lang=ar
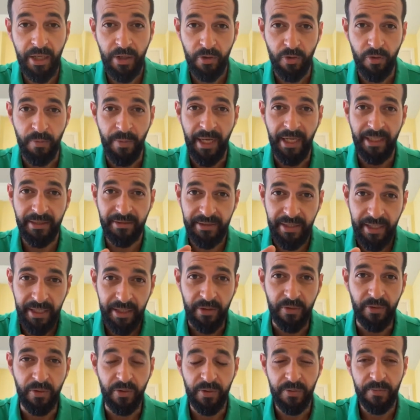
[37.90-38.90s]

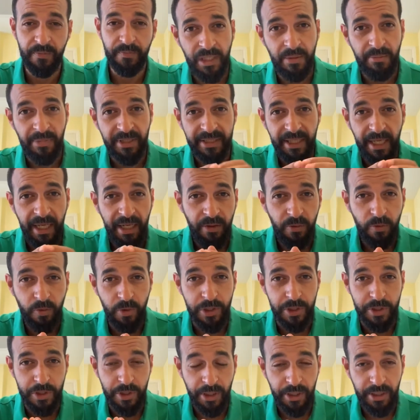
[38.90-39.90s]
ومحتاجه يبقى ده
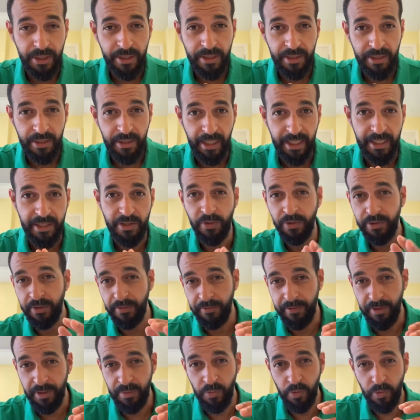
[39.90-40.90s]
أول شق عايزكم
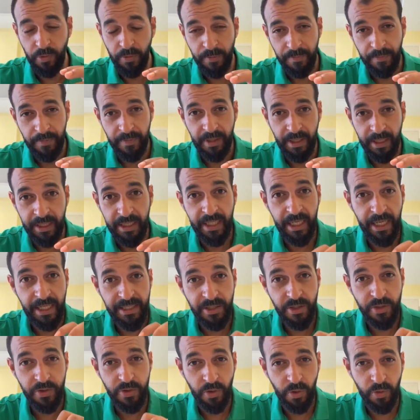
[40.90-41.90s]
تفهموه إن
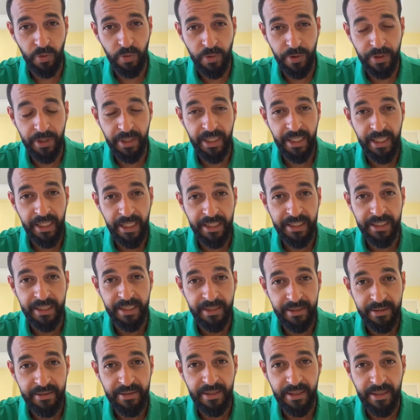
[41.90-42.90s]
هذا الشعور
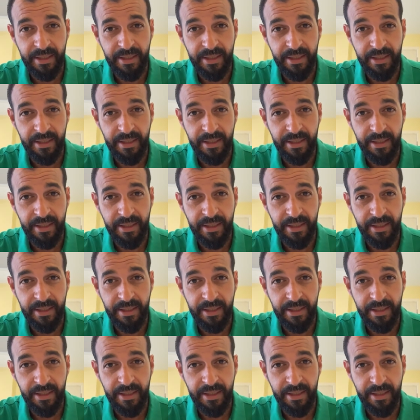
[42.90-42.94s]
إحنا